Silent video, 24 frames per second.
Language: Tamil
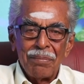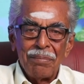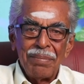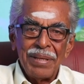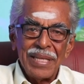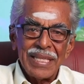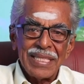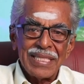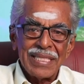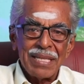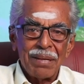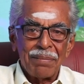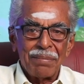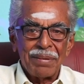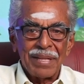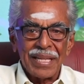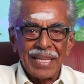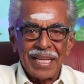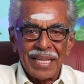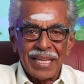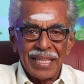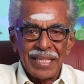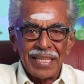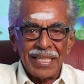பீச்
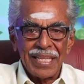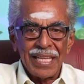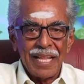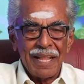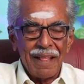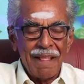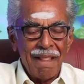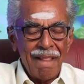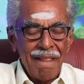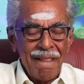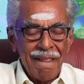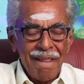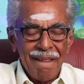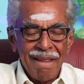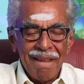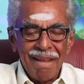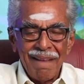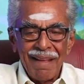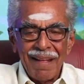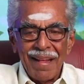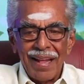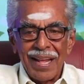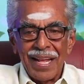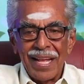அப்படிங்கிறது
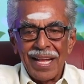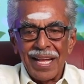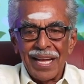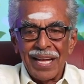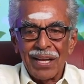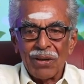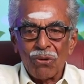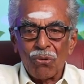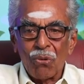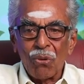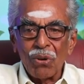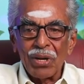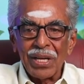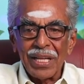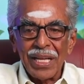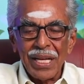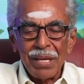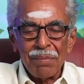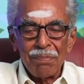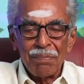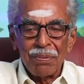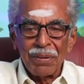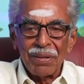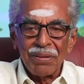
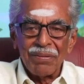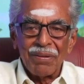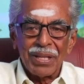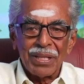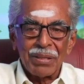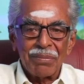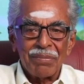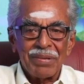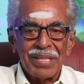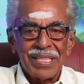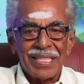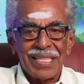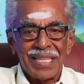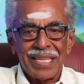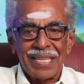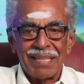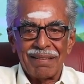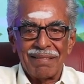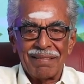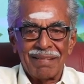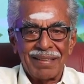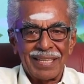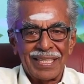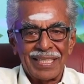கொள்கை பிடிவாதம்
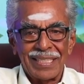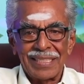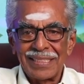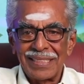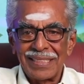வைத்திருக்காங்க